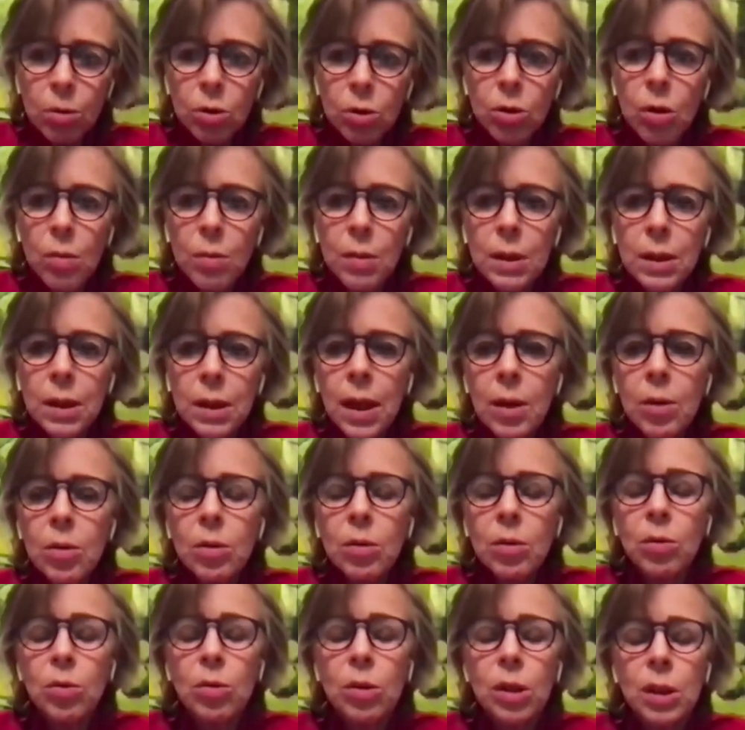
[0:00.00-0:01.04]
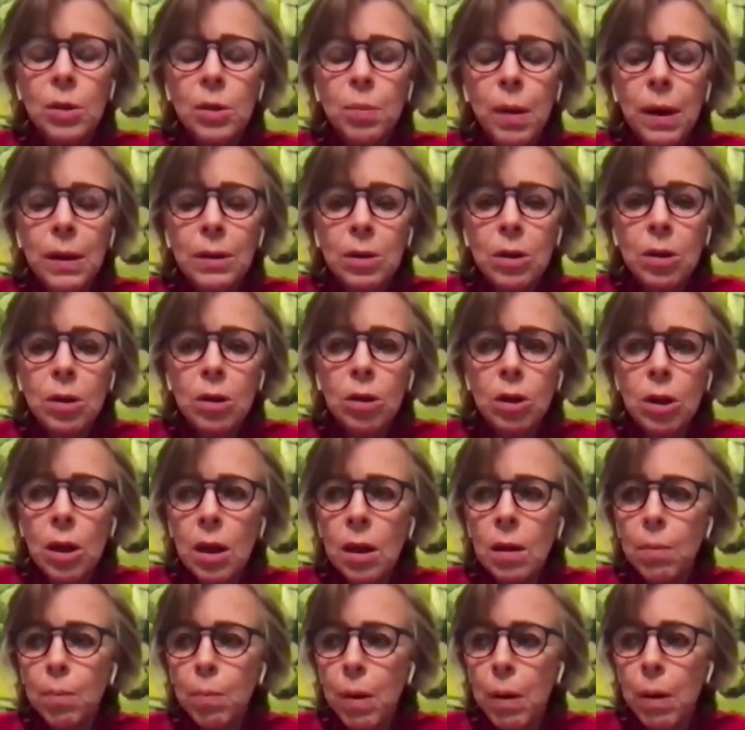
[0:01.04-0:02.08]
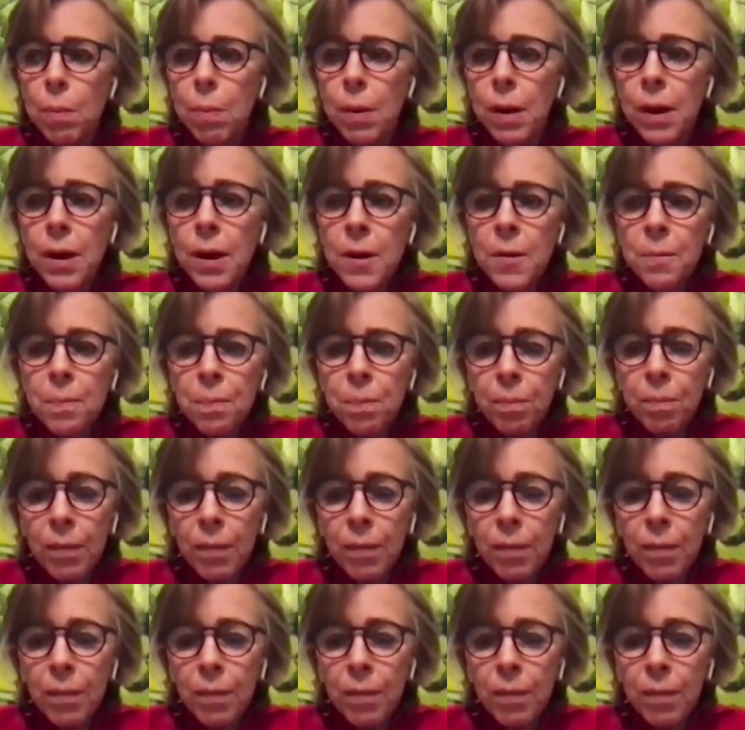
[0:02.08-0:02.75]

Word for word: hemos comentado en tus espacios, eh, Pepe,